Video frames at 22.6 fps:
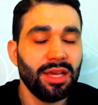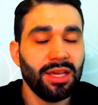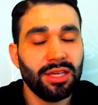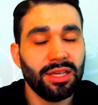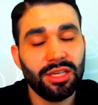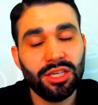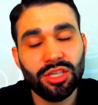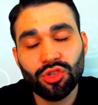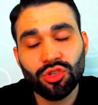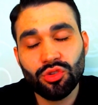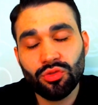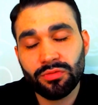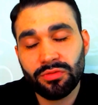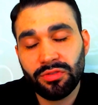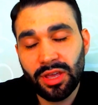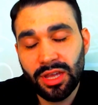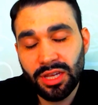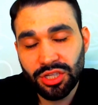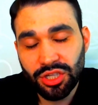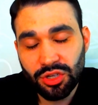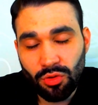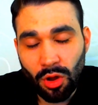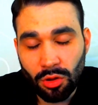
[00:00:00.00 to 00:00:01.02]
Isso
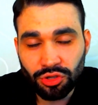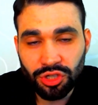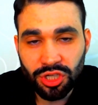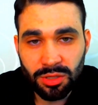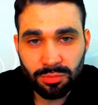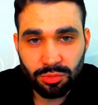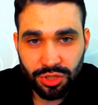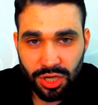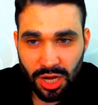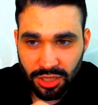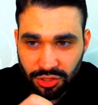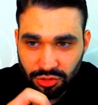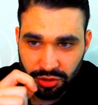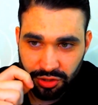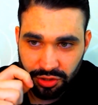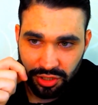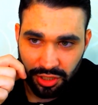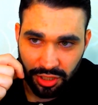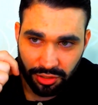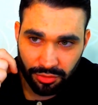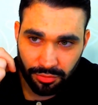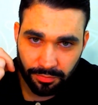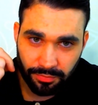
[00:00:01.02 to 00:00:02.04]
vem de qual tipo de
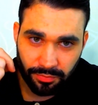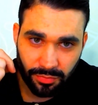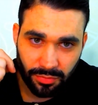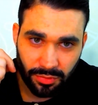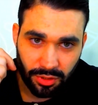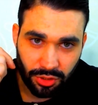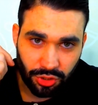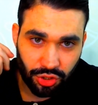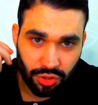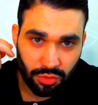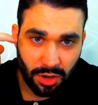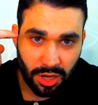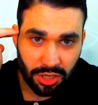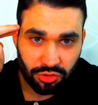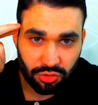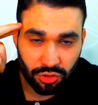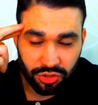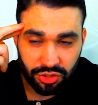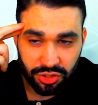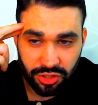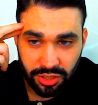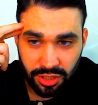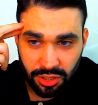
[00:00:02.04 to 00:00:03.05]
raciocínio? De um
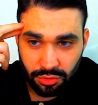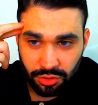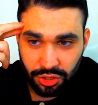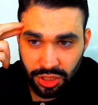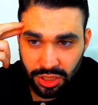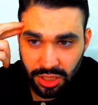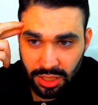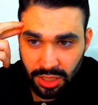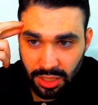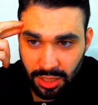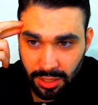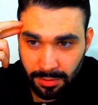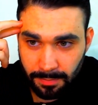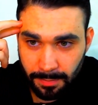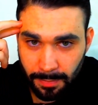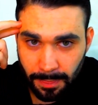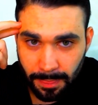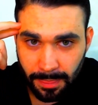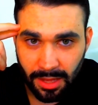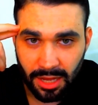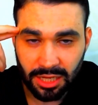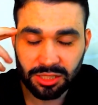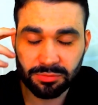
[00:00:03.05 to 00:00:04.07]
raciocínio de que
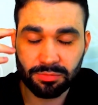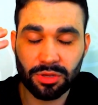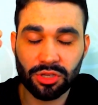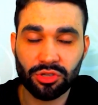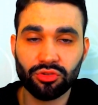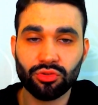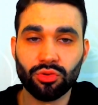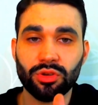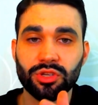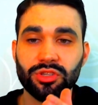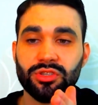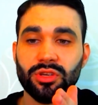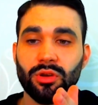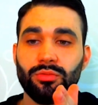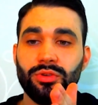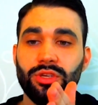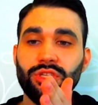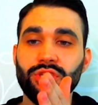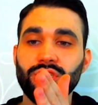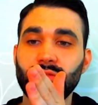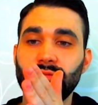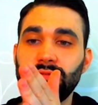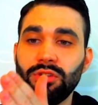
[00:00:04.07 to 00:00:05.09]
as pessoas são
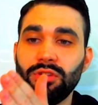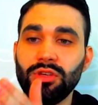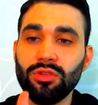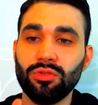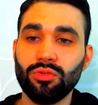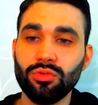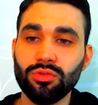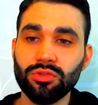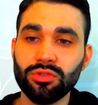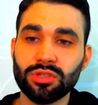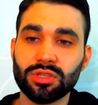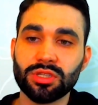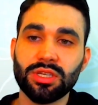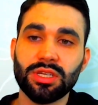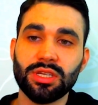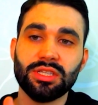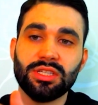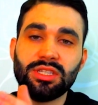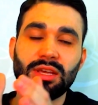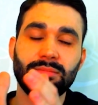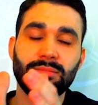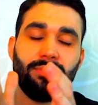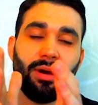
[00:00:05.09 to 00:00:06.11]
indivíduos
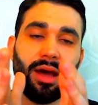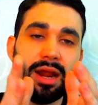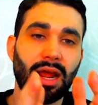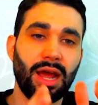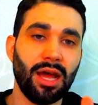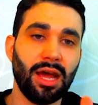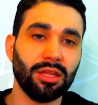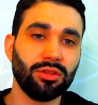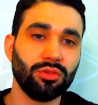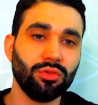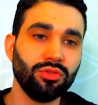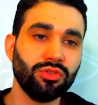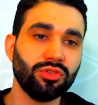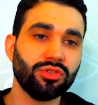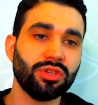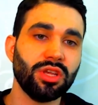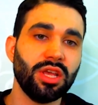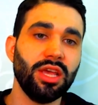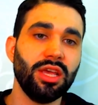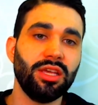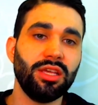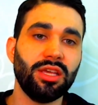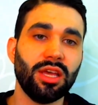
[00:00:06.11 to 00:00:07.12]

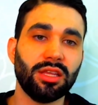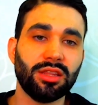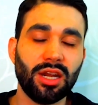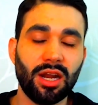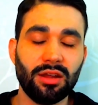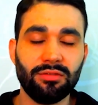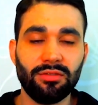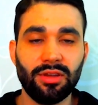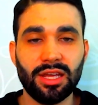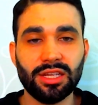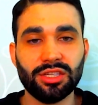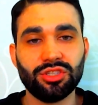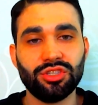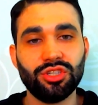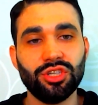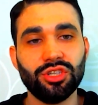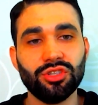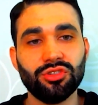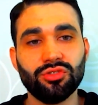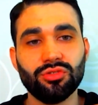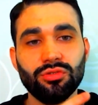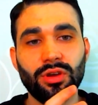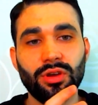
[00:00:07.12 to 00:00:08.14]
separados e, através
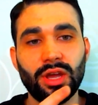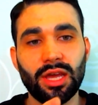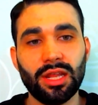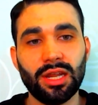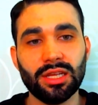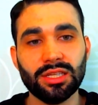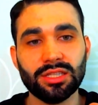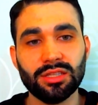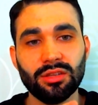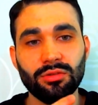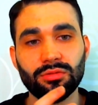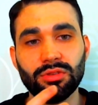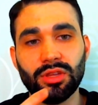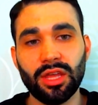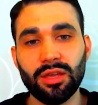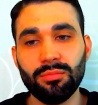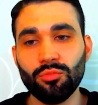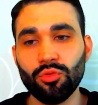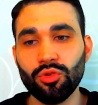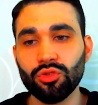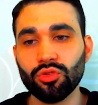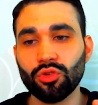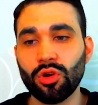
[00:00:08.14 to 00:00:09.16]
disso, elas não têm
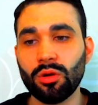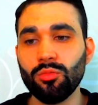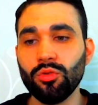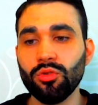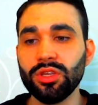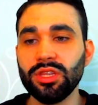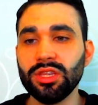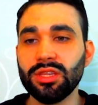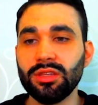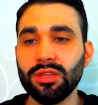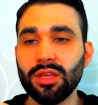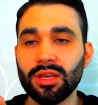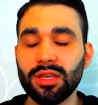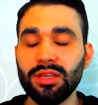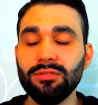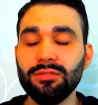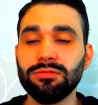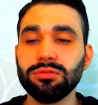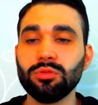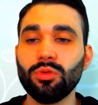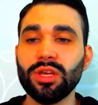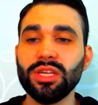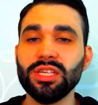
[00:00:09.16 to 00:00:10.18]
muito como in
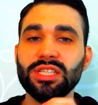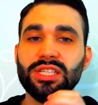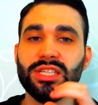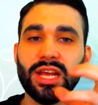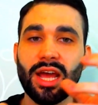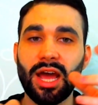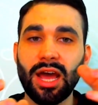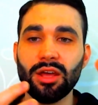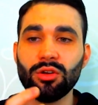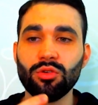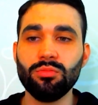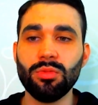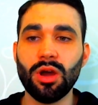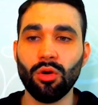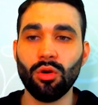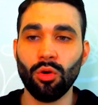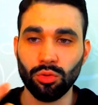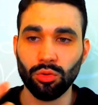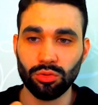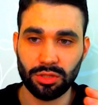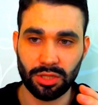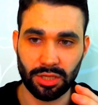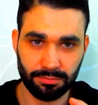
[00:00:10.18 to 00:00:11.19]
influenciar uma
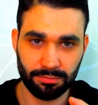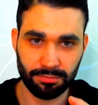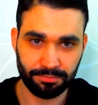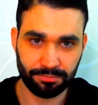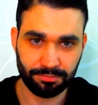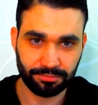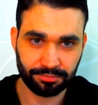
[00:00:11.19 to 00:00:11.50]
outra.